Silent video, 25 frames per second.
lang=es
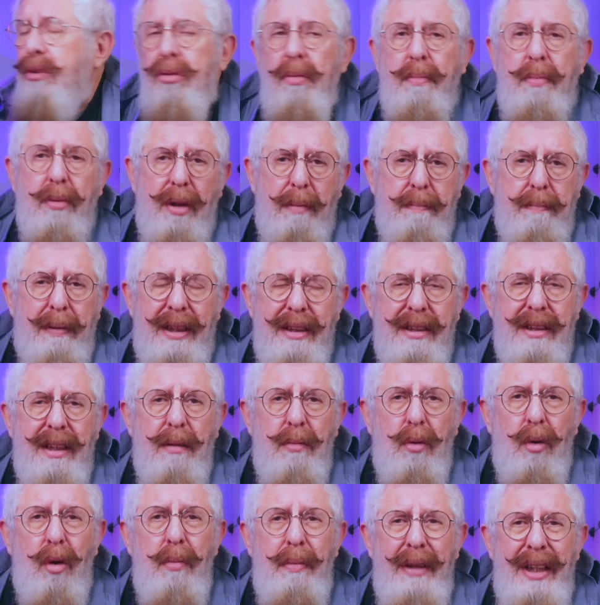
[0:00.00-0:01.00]
porque parece que
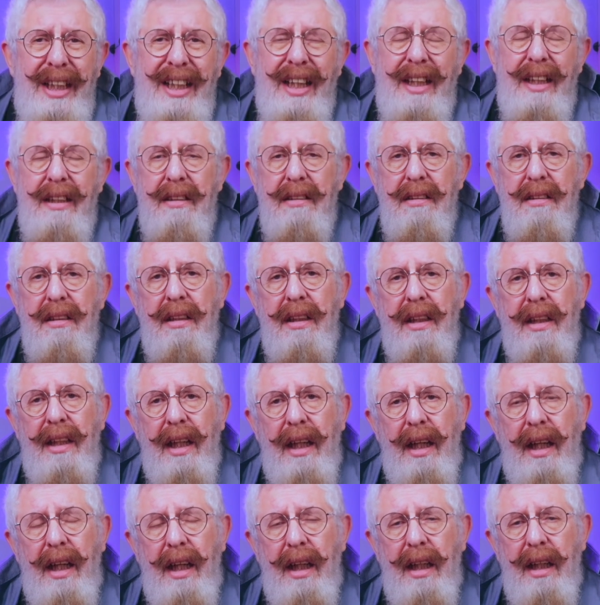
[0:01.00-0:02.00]
volvía
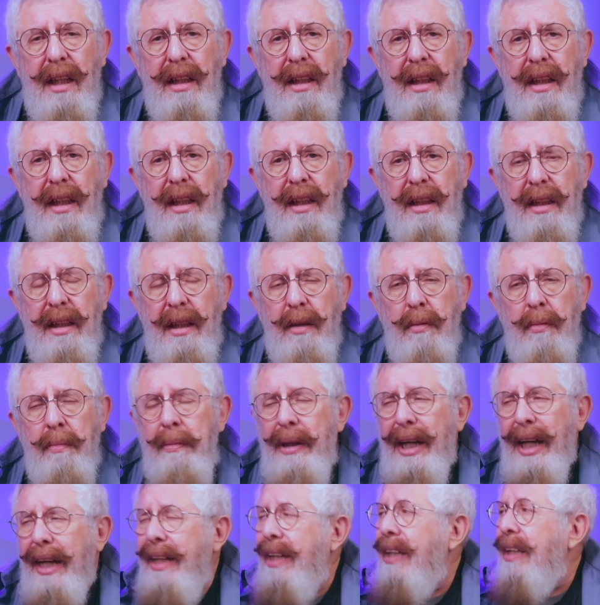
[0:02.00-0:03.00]
de, un
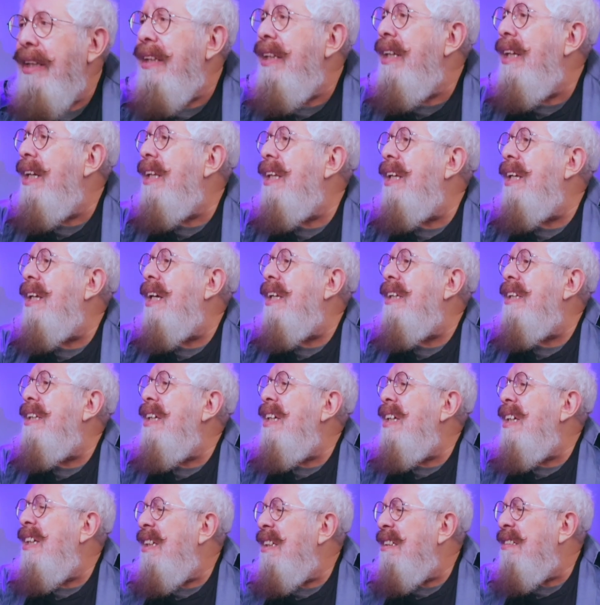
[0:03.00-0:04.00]
viaje el día de
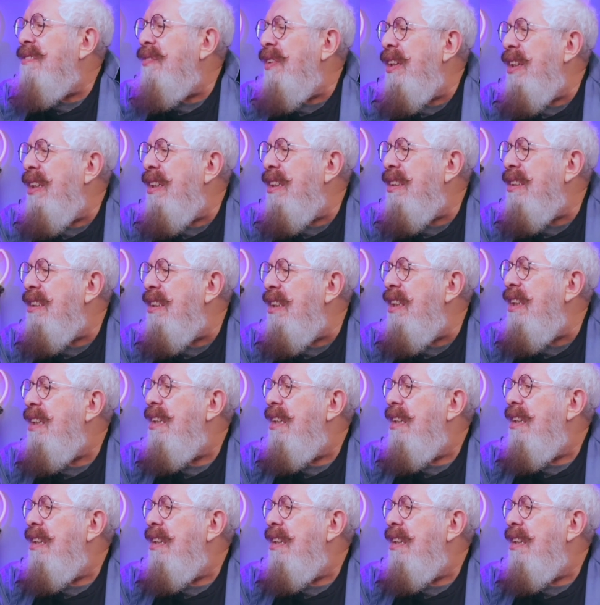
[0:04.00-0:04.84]
ayer, fue ayer, sí,